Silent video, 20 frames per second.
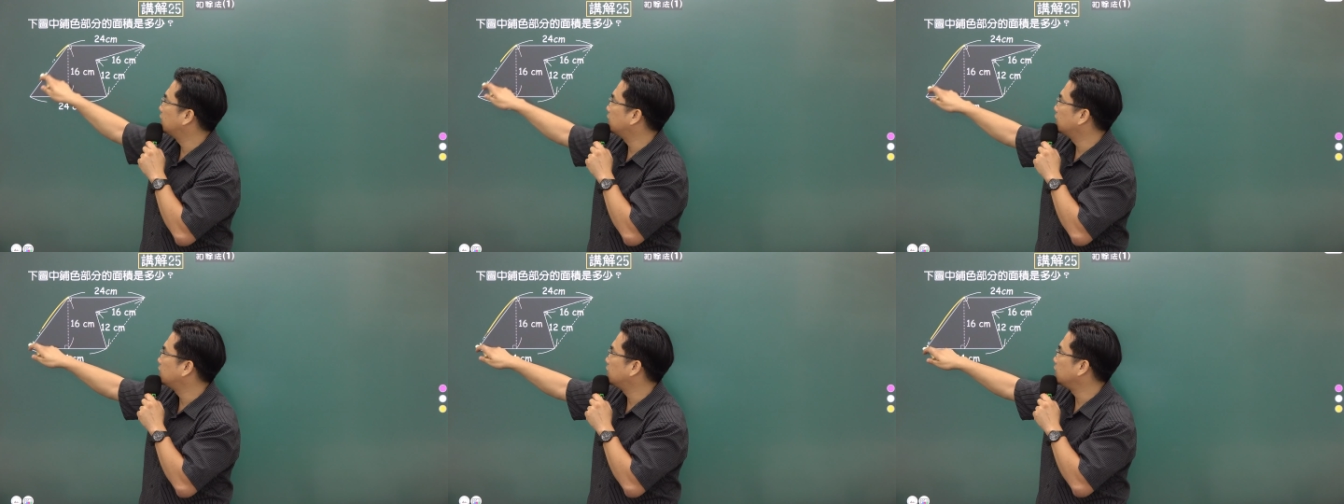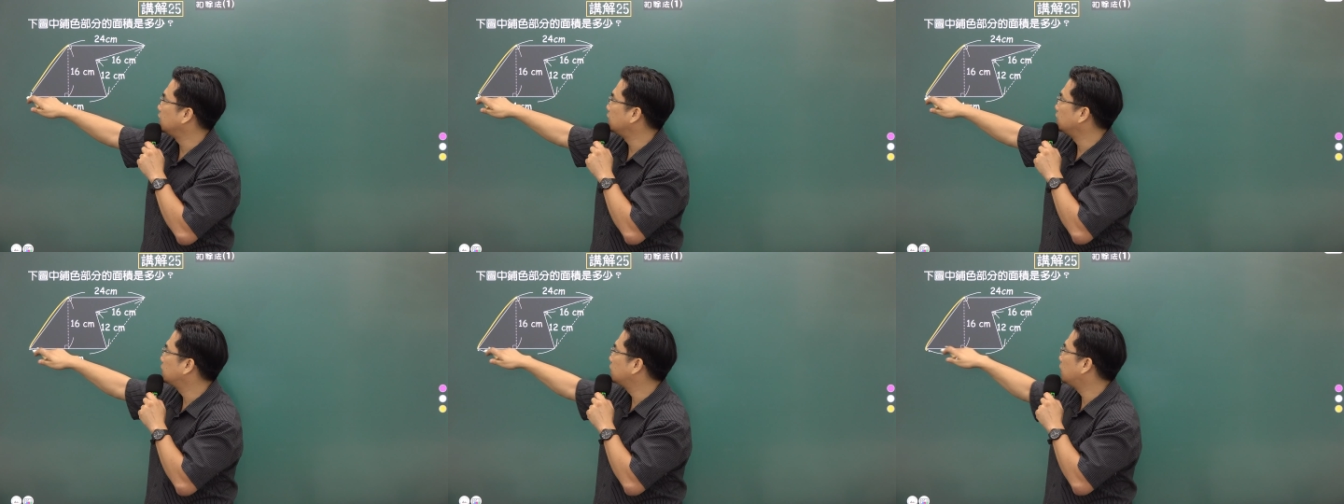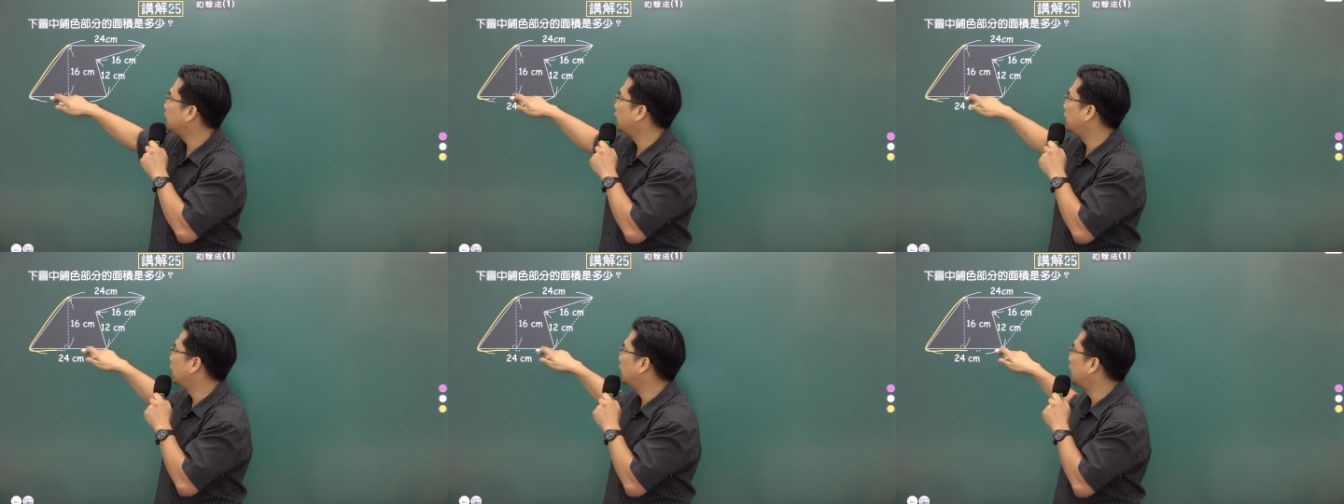的形
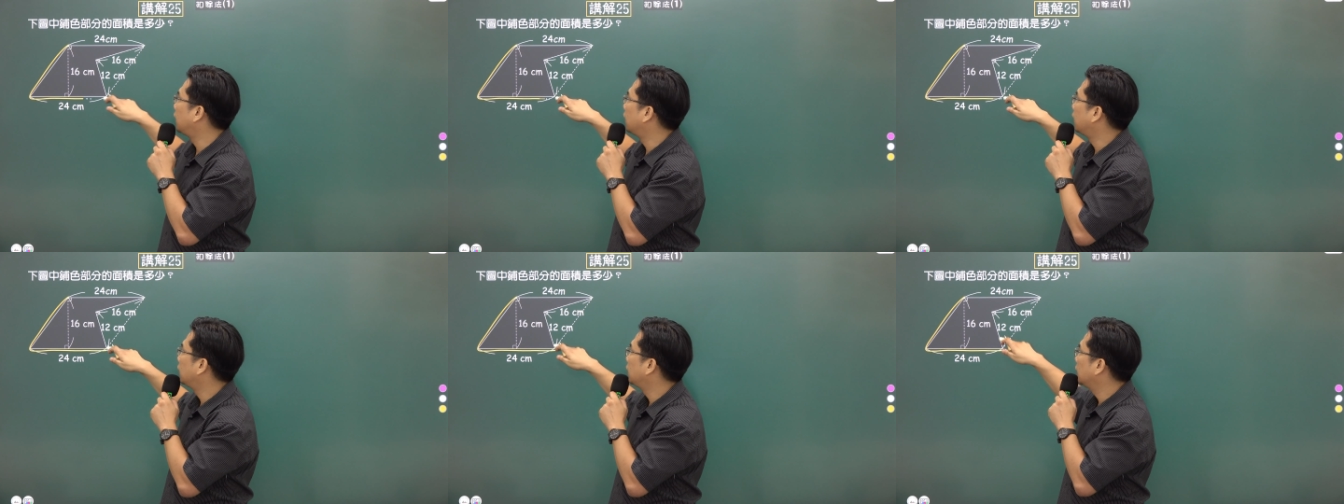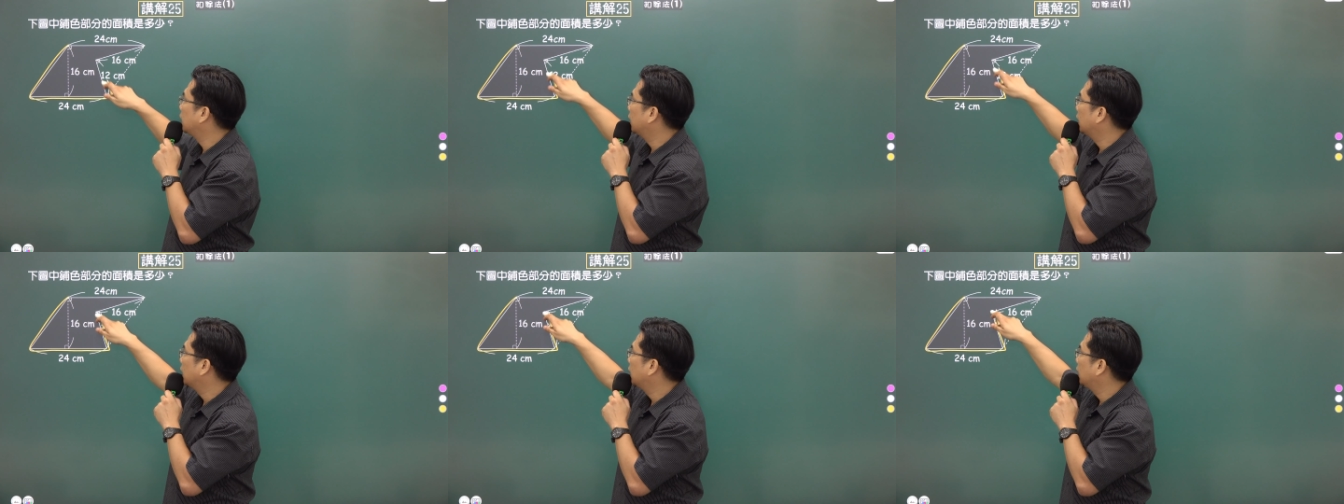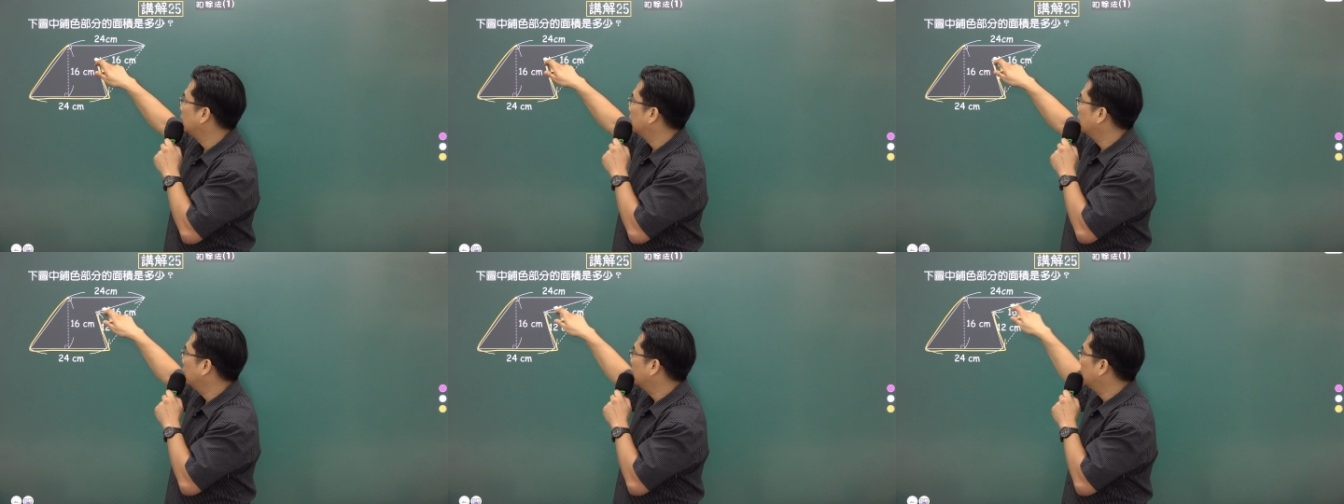状哦，
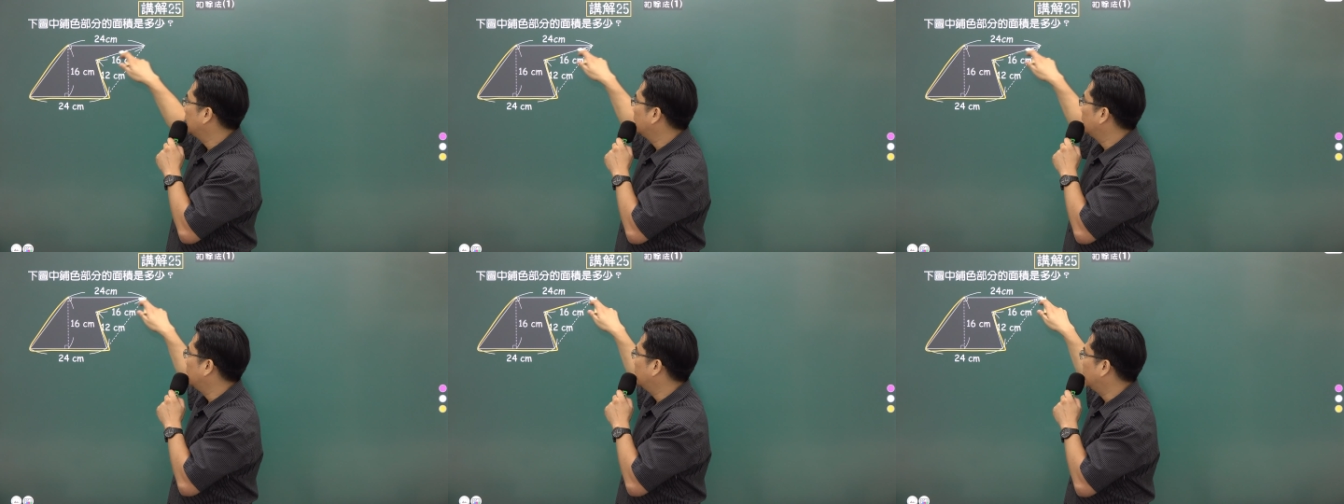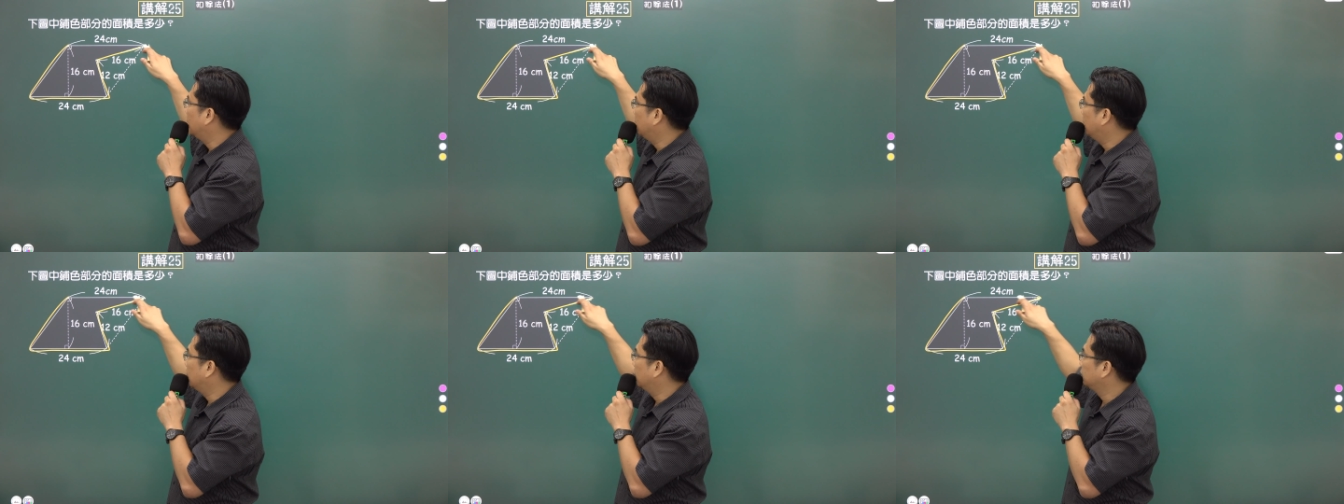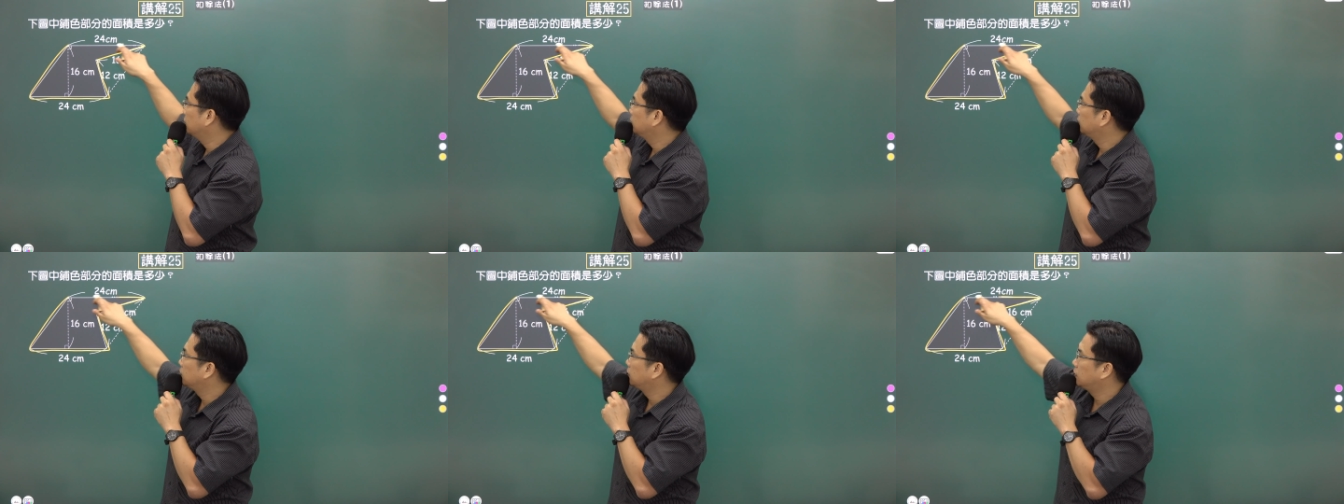这个叫
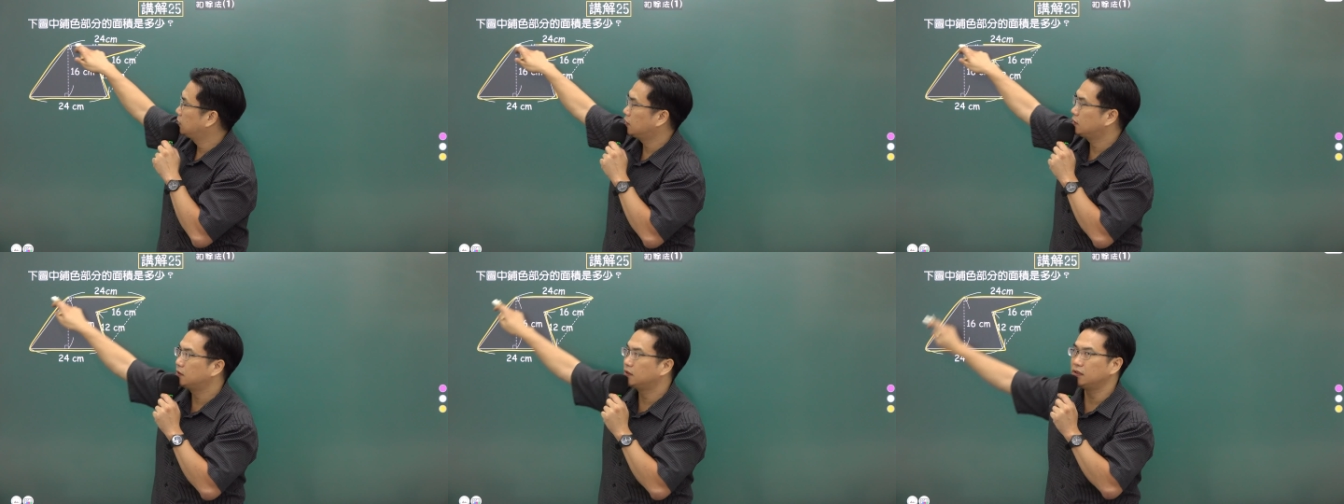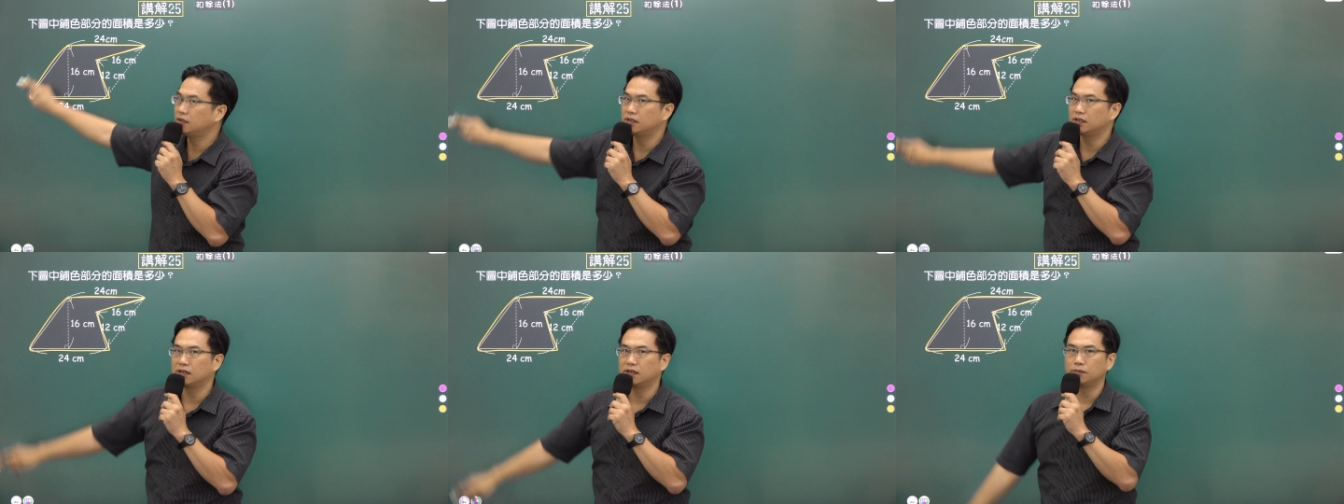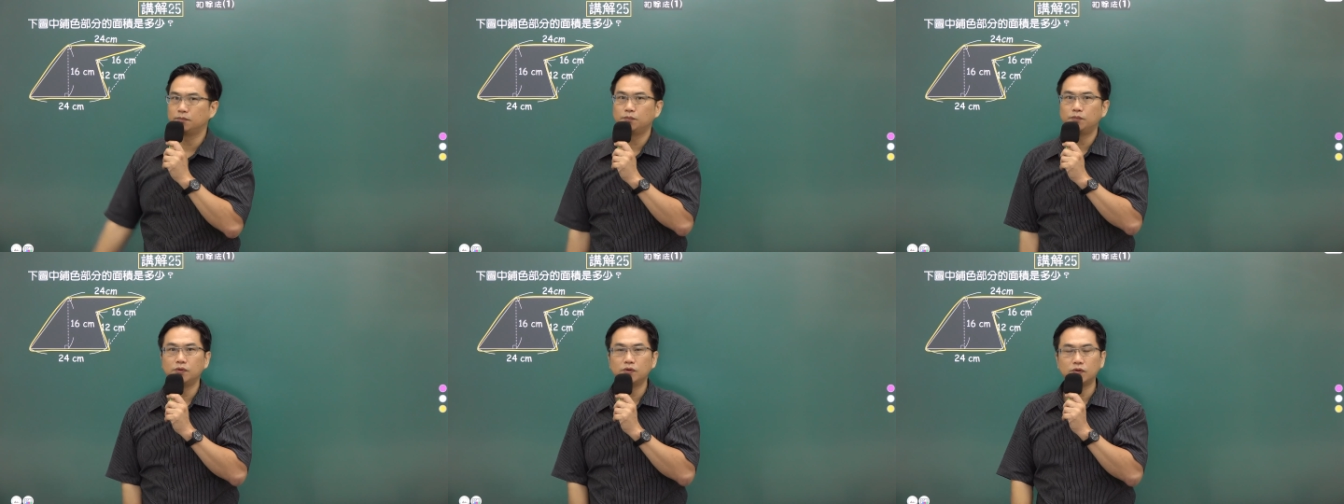做凹五
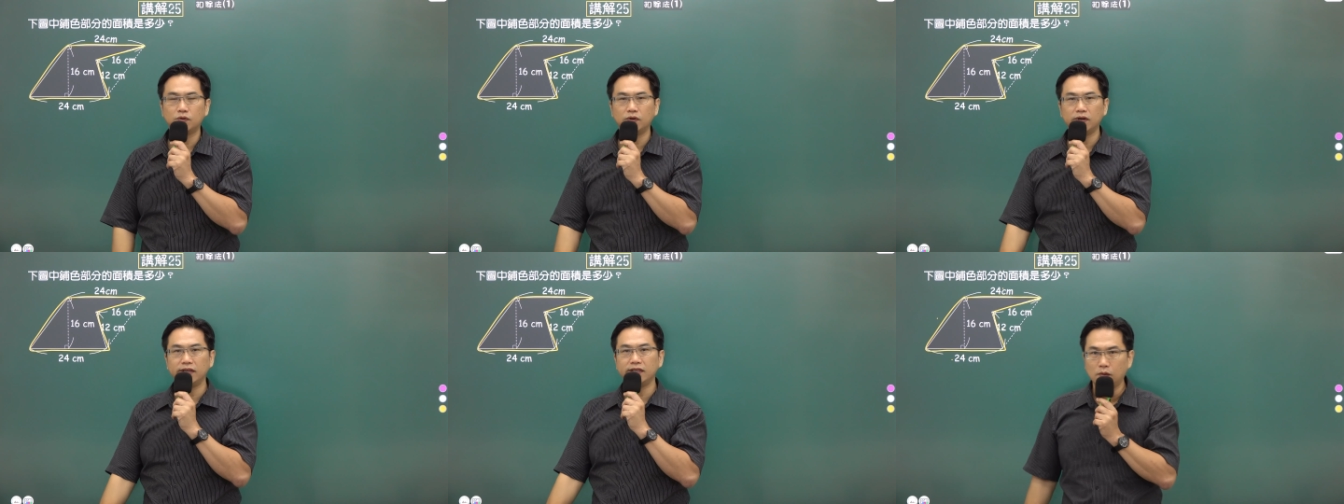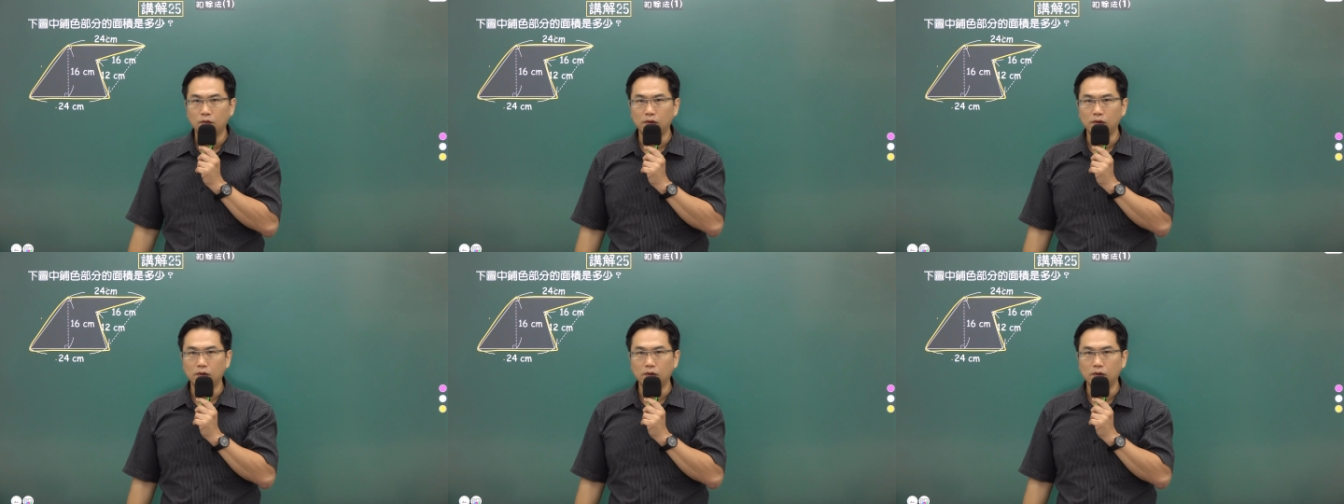边形。